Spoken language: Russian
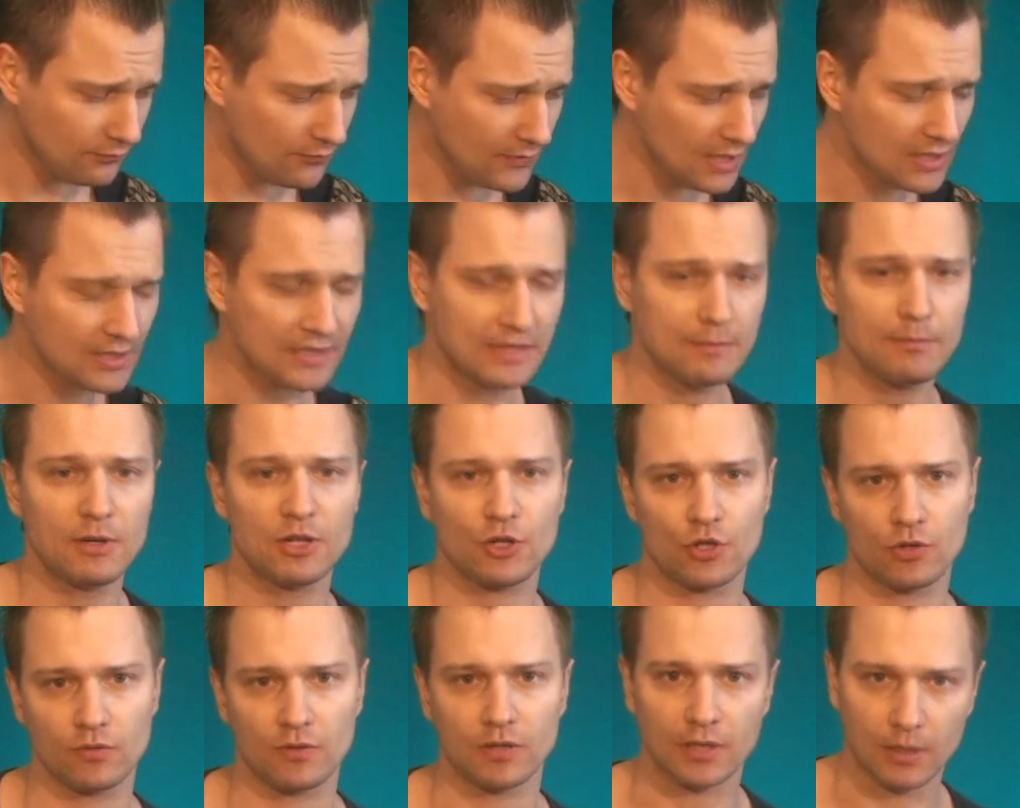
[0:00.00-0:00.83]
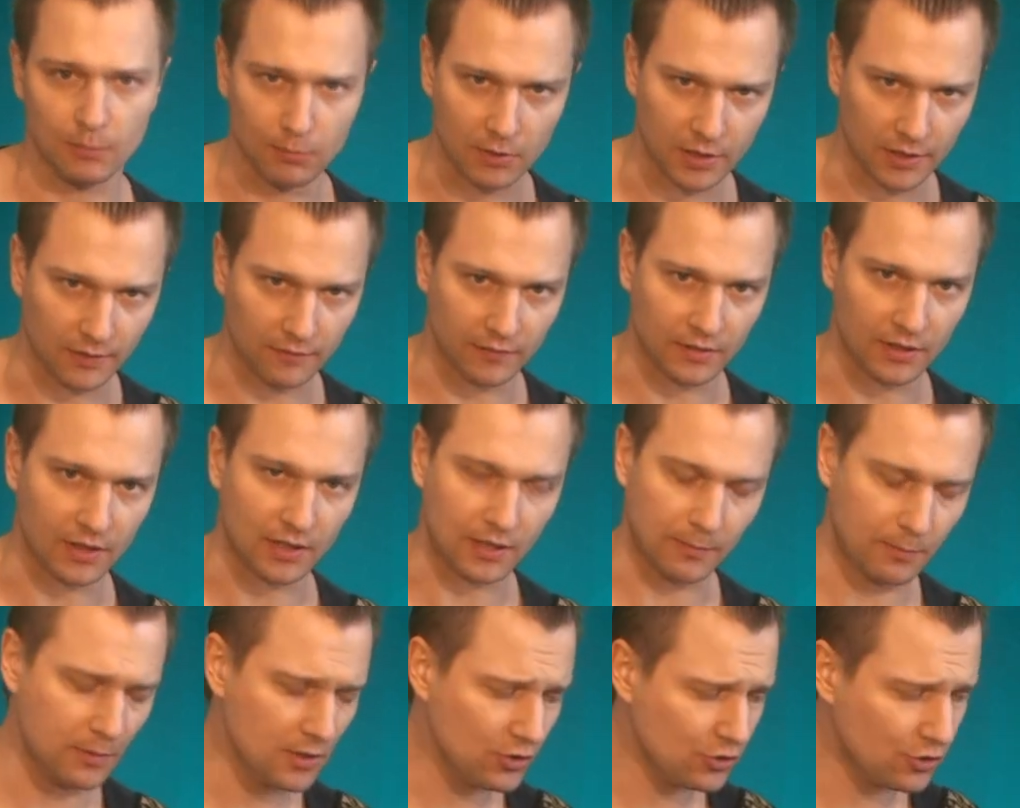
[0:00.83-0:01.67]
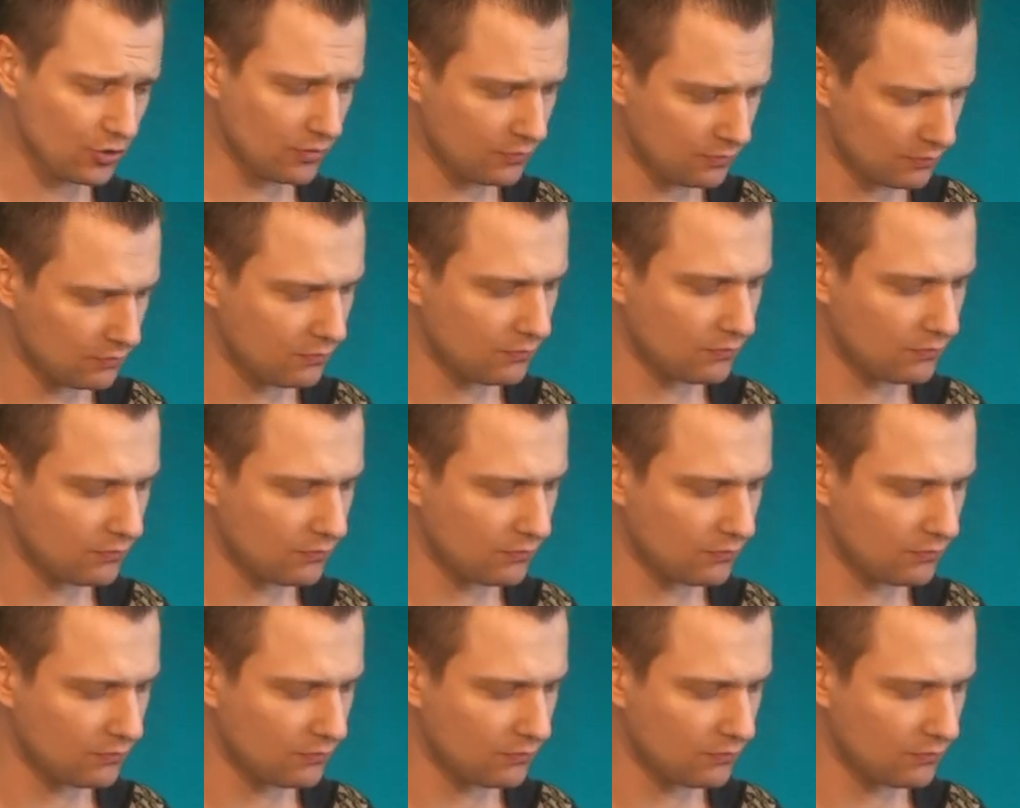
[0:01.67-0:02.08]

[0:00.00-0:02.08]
с небольшого обыгрывания арпеджио.